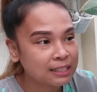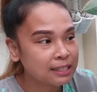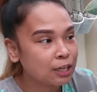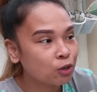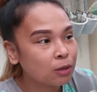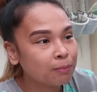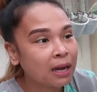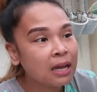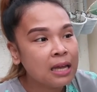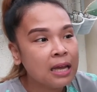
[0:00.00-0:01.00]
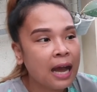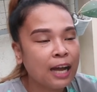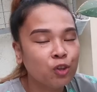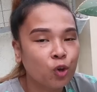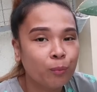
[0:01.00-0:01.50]
Kasi yung ibang,
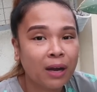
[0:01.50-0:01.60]
ano,